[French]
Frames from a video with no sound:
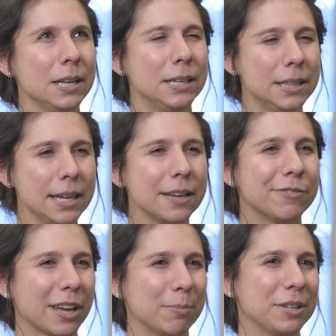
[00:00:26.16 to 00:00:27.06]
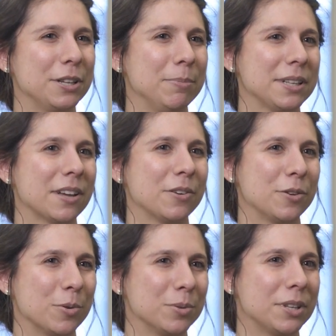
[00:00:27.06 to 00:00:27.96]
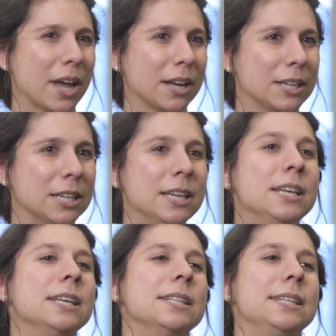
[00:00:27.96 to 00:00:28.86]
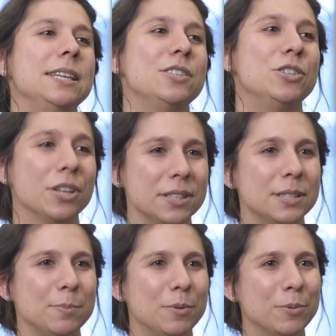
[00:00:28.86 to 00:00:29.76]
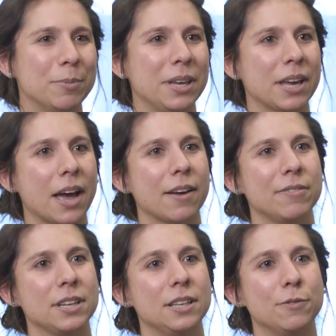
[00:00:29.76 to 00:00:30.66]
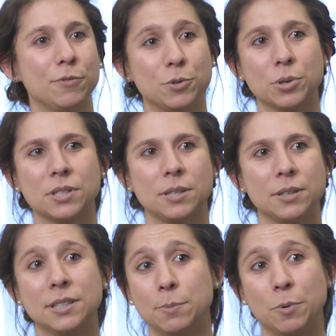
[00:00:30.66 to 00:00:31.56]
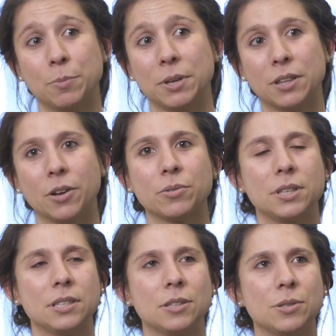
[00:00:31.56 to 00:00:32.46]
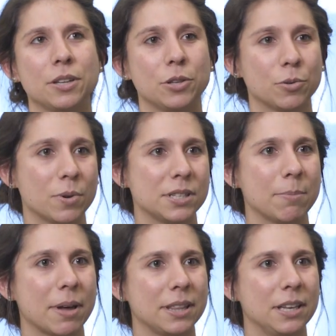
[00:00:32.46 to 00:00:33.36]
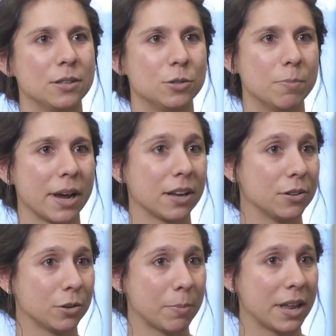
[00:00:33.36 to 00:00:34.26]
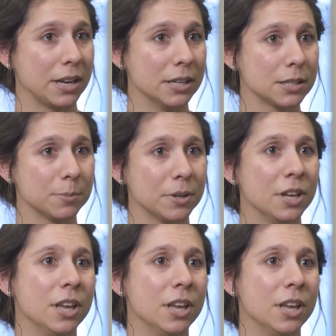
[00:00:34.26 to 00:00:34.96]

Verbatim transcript: L'idée est vraiment de mettre en contact des jeunes diplômés avec des futurs diplômés, donc des étudiants de troisième année du bac en urbanisme